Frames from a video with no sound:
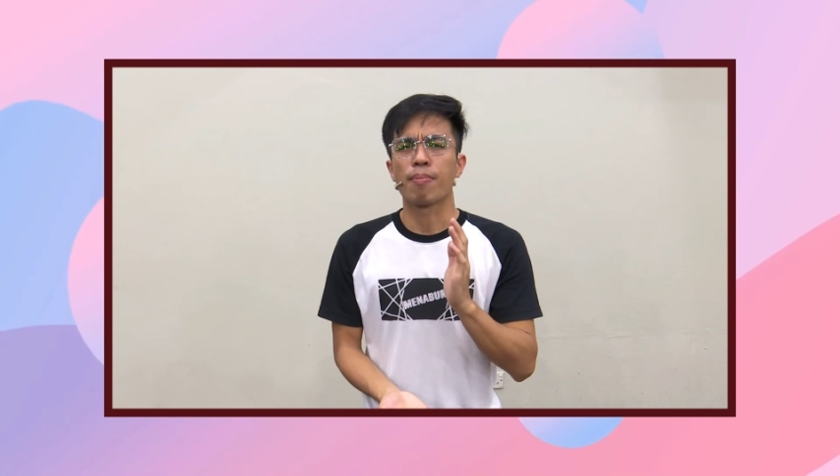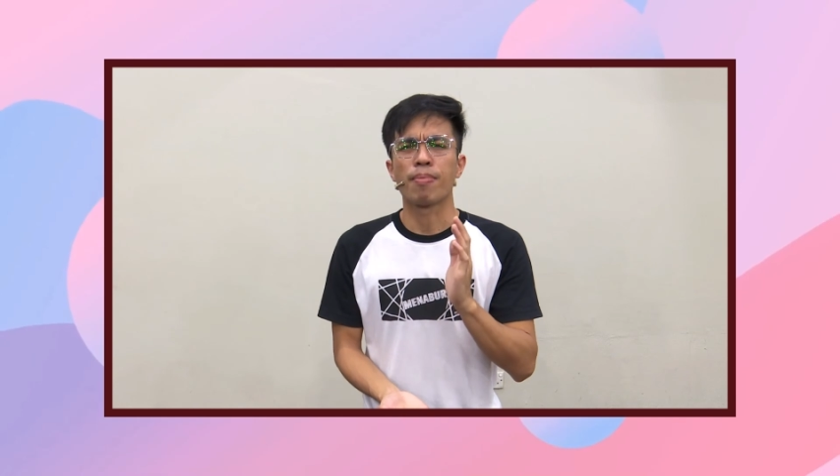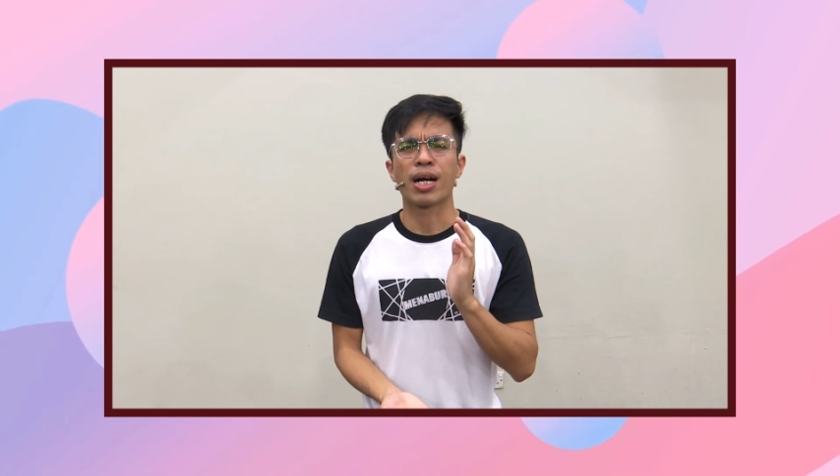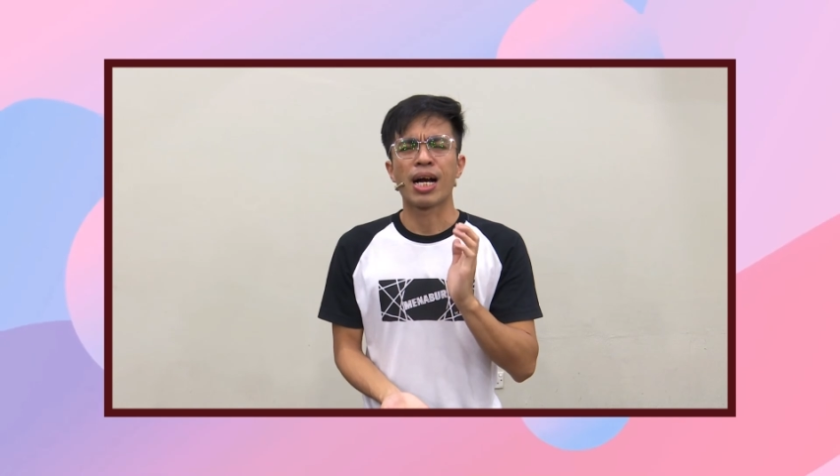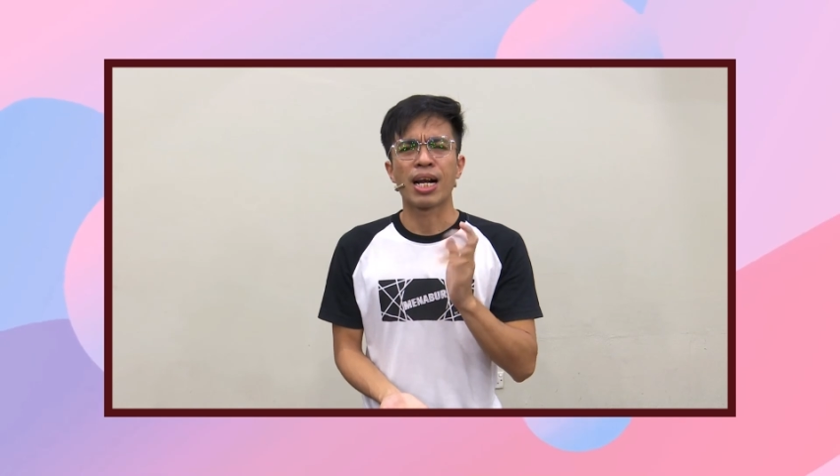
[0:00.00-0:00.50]

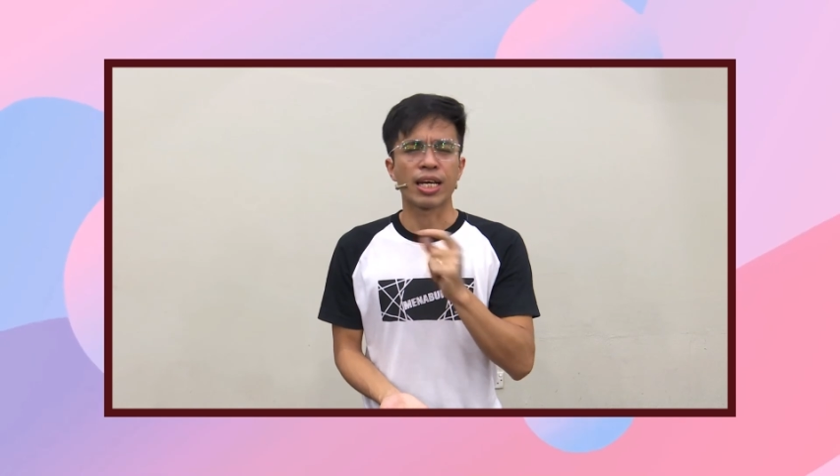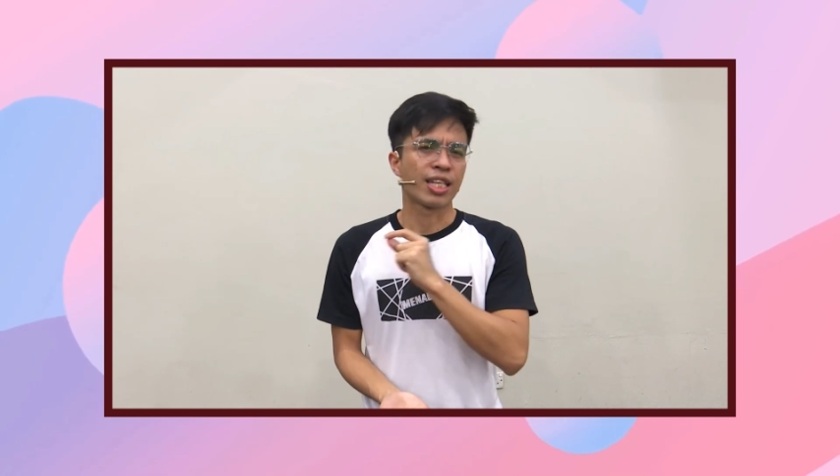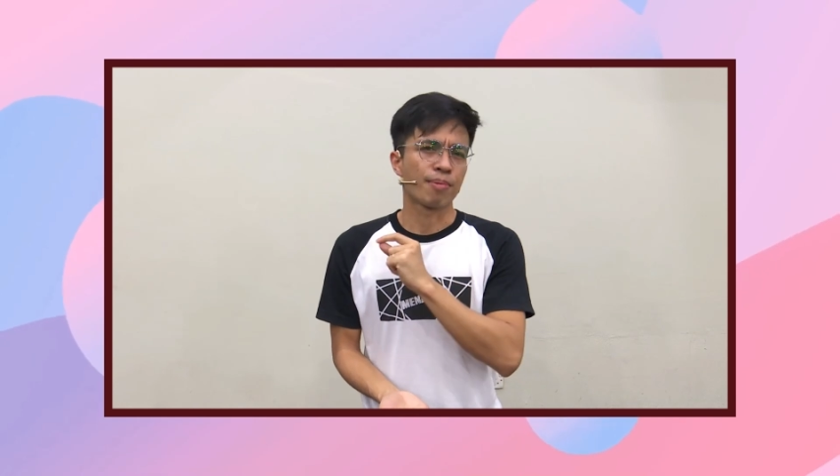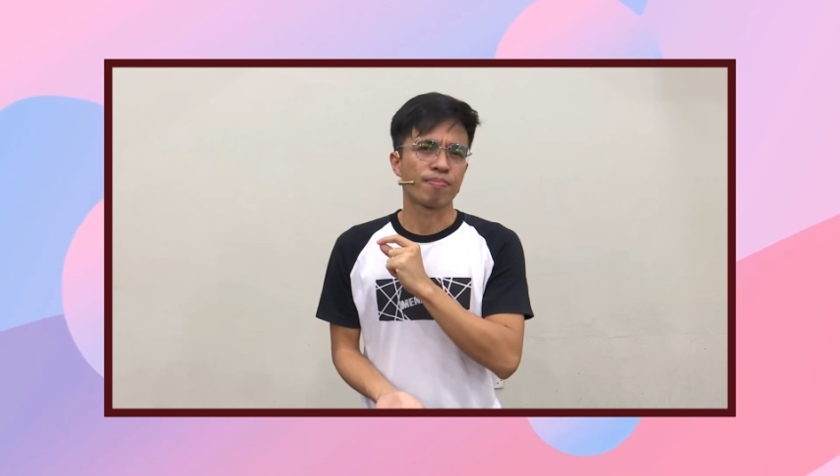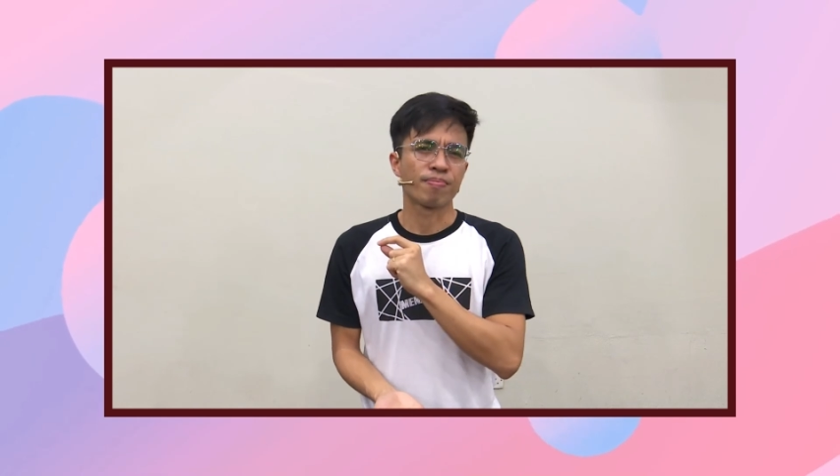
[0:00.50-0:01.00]
apakah
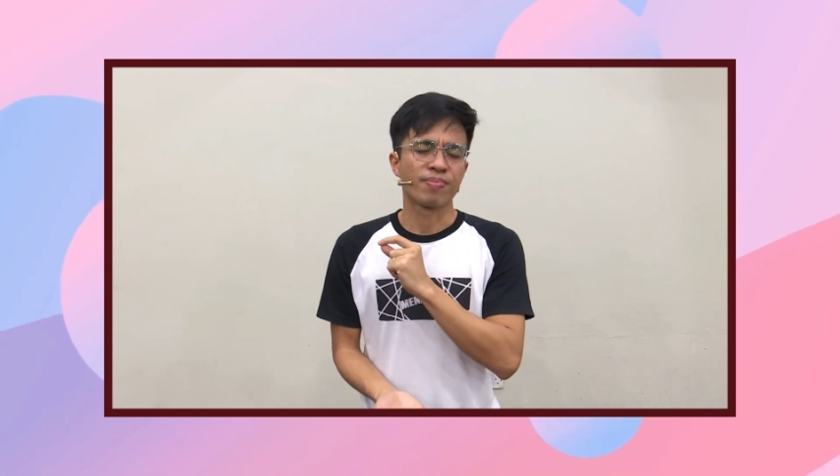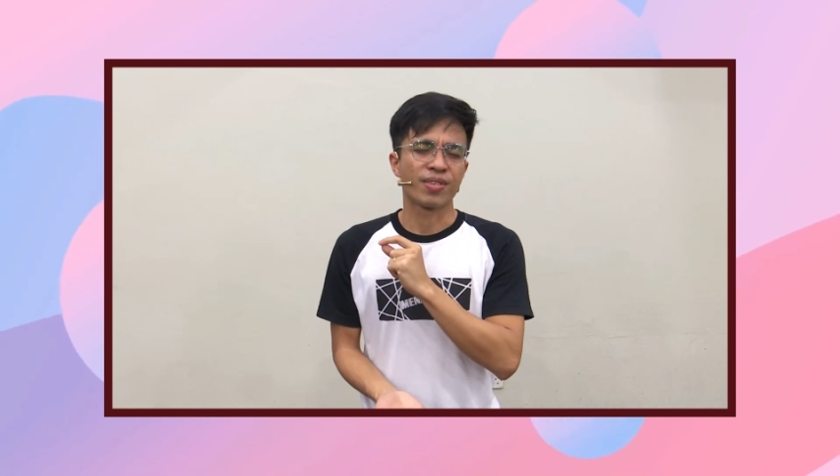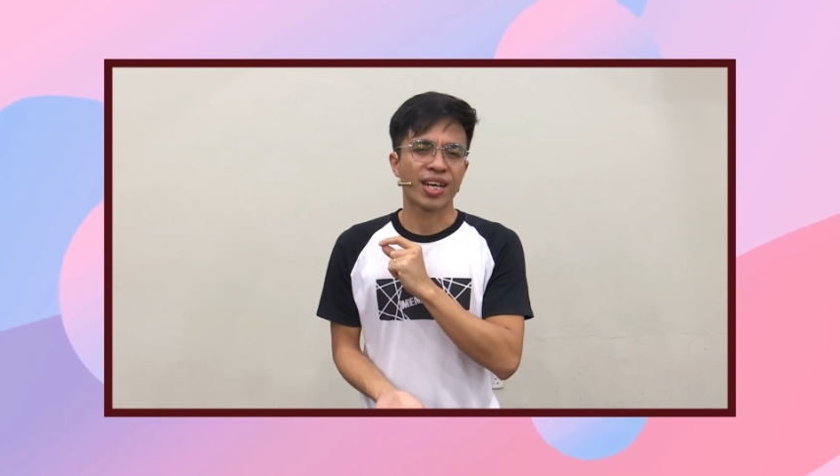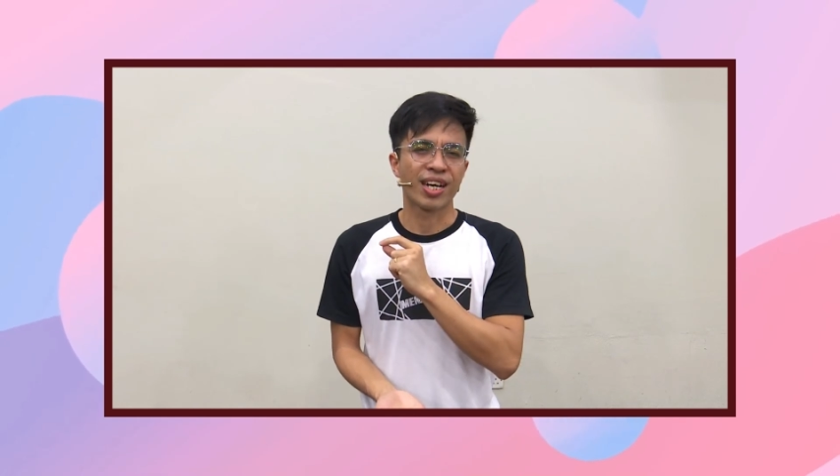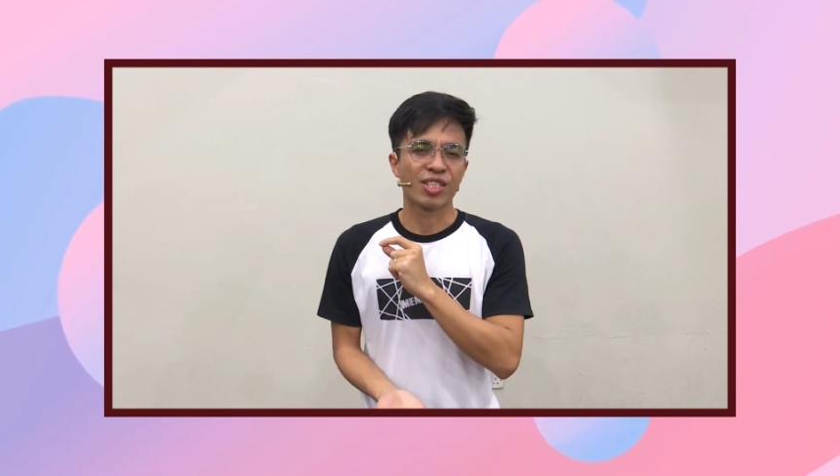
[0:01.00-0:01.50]
Alkitab.
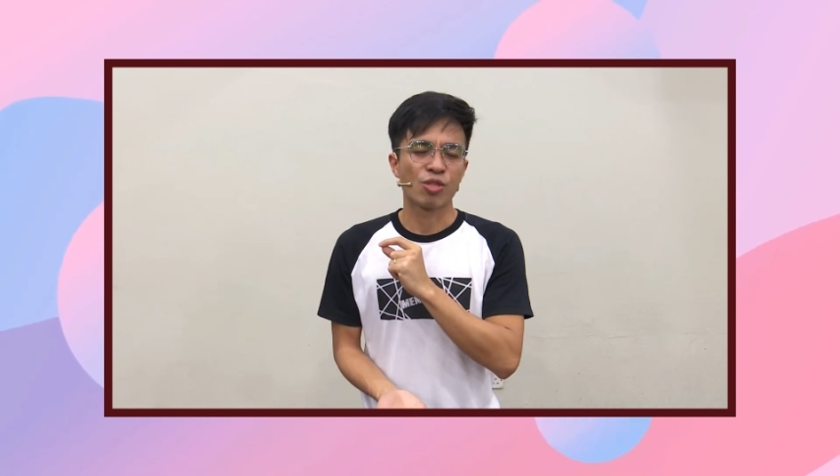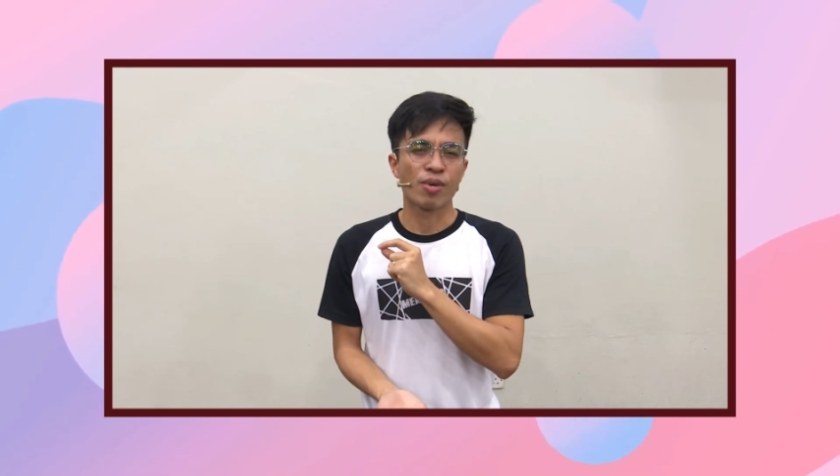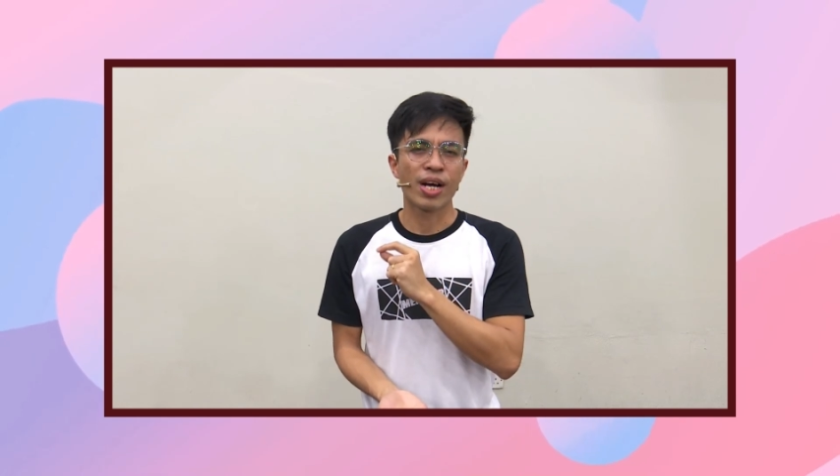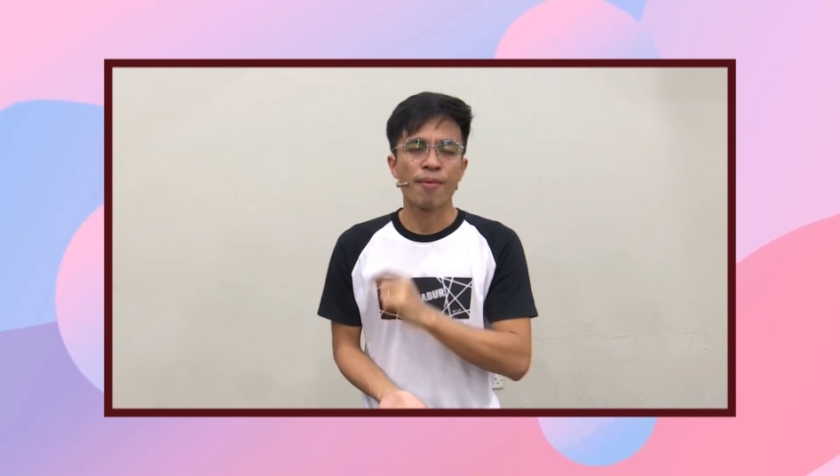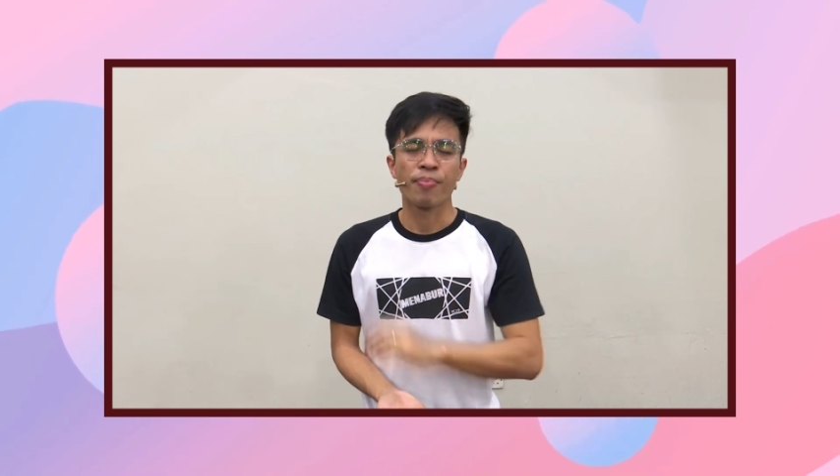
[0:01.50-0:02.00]
Oke, adik
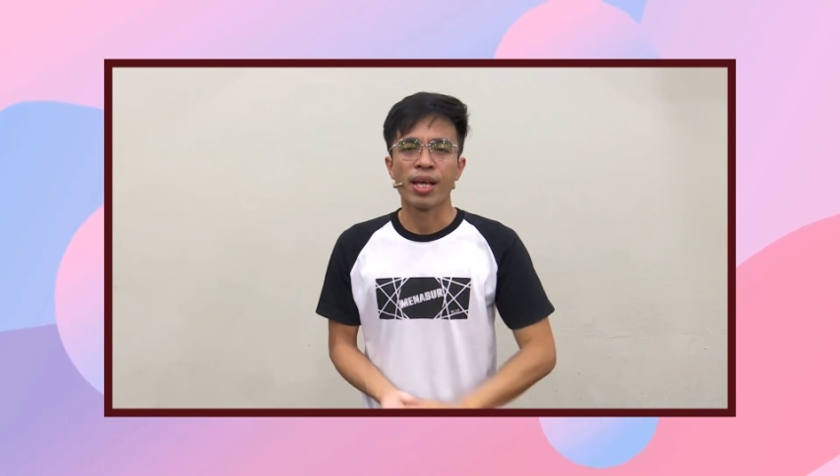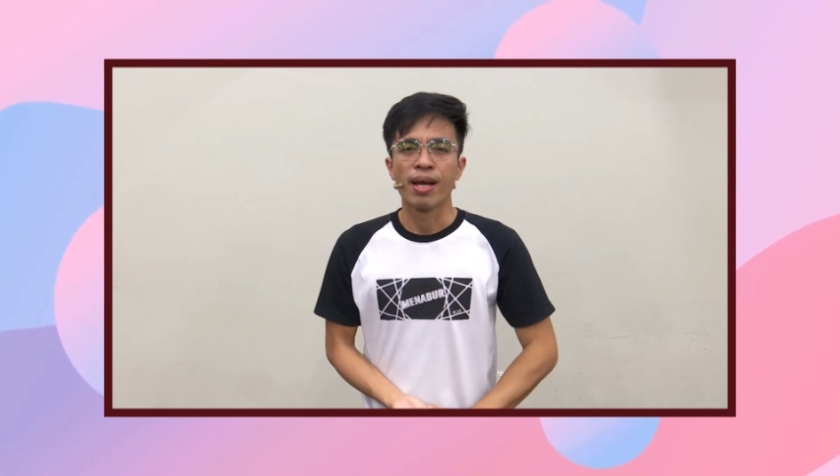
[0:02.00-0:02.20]
semua.